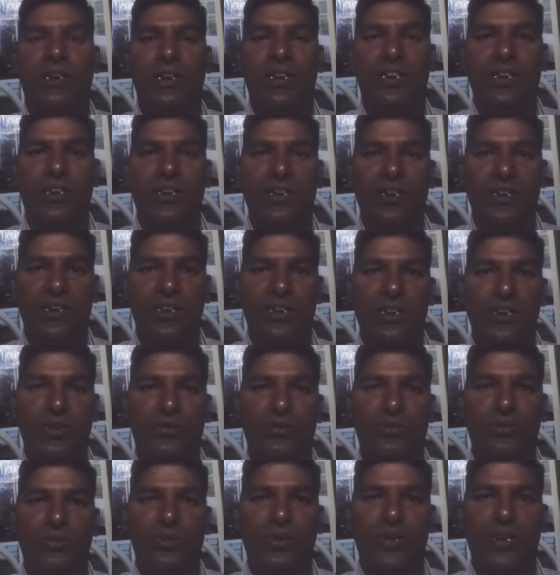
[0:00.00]
డిఆర్డిఏ
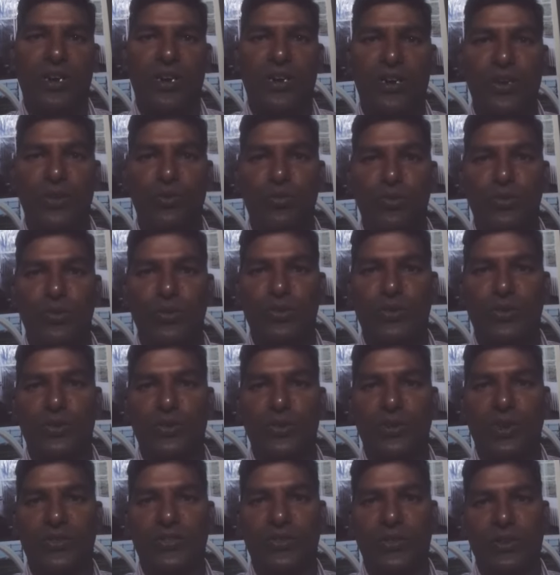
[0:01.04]
ఉంటాడు ఆర్డీఓ
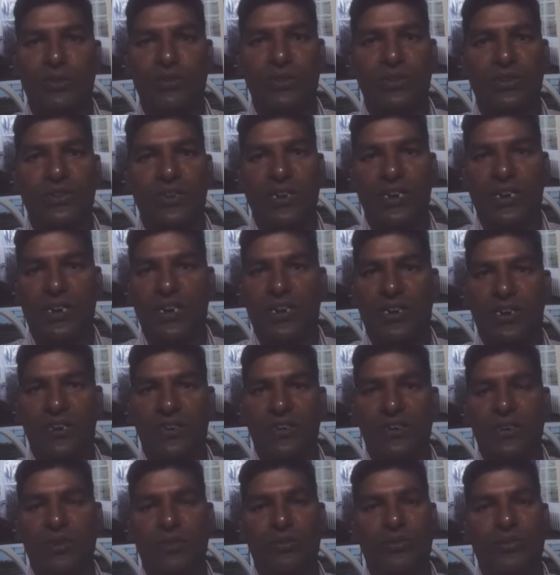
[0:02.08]
ఉంటాడు ఆ తర్వాత
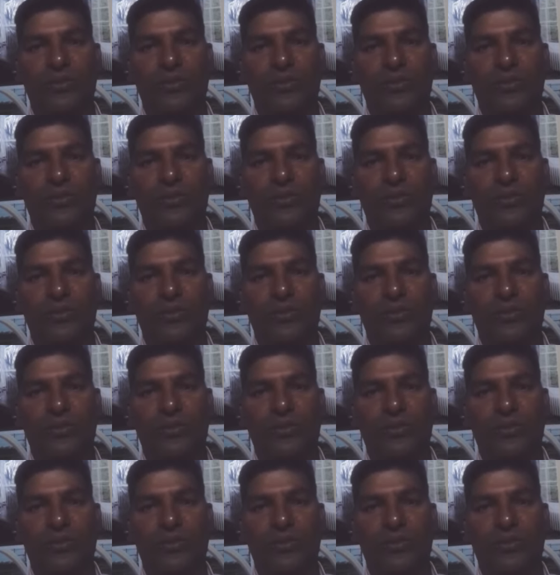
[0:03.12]
కలెక్టర్ గారు